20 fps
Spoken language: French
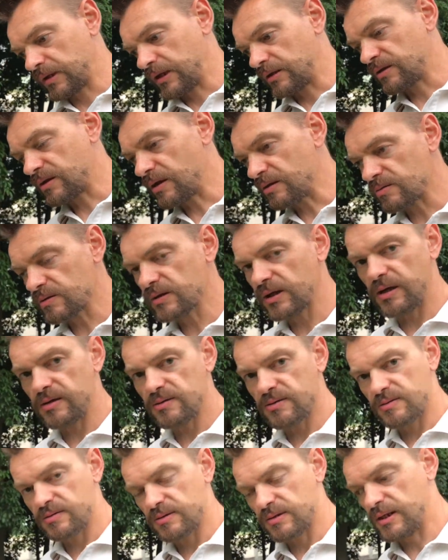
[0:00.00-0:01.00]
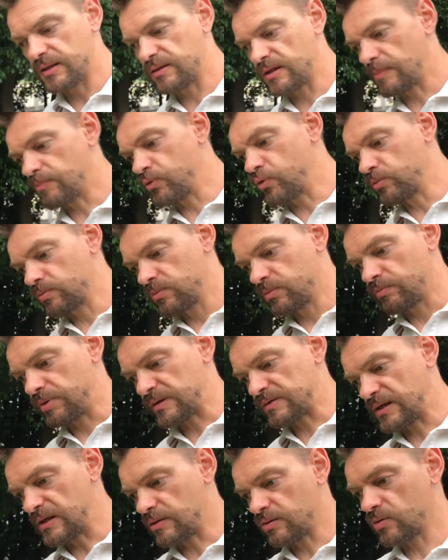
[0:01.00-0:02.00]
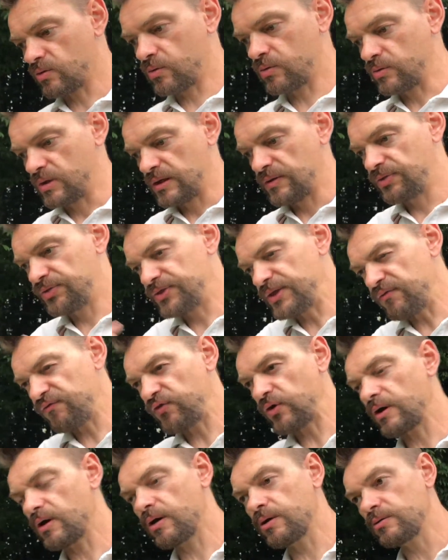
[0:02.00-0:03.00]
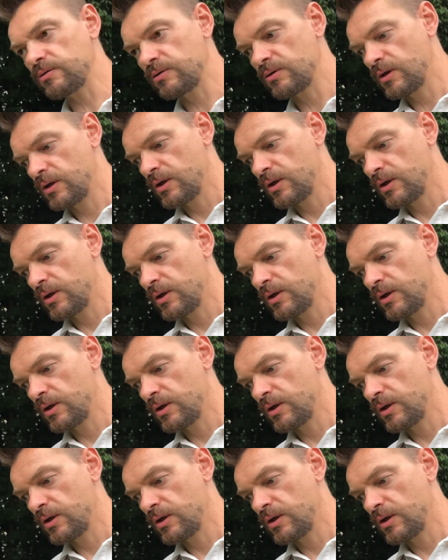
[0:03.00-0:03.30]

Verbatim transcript: transgressent les tabous, parce qu'ils sont différents